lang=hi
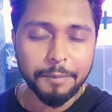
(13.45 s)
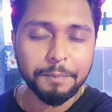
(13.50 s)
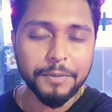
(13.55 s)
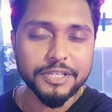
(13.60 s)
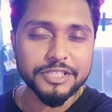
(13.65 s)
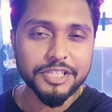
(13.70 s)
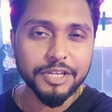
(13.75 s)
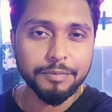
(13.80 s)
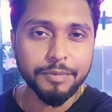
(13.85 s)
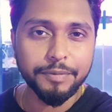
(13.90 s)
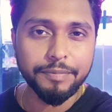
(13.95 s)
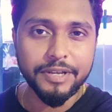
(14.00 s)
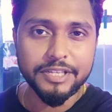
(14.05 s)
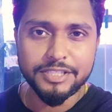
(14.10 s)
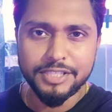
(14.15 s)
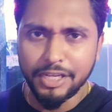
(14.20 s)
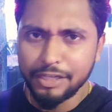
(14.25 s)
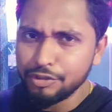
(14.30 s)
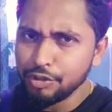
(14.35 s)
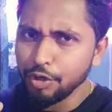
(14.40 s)
पिक्चर भी भेज
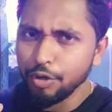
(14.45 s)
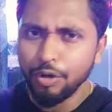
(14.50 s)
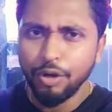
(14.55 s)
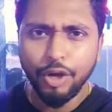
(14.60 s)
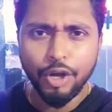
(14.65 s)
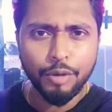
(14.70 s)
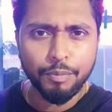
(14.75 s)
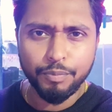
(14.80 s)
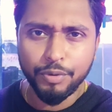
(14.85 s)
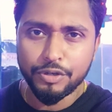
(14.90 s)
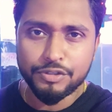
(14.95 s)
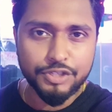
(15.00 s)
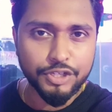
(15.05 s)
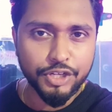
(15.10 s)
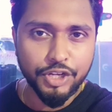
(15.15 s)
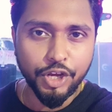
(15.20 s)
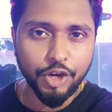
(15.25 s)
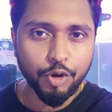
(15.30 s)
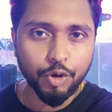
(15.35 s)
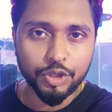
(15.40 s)
दिया जो
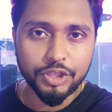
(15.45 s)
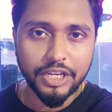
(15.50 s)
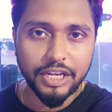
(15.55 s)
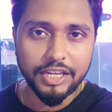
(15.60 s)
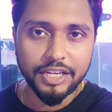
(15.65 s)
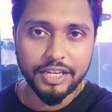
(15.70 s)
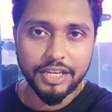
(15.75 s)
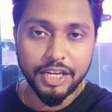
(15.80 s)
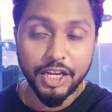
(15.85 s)
प्रोसीड्योर होता है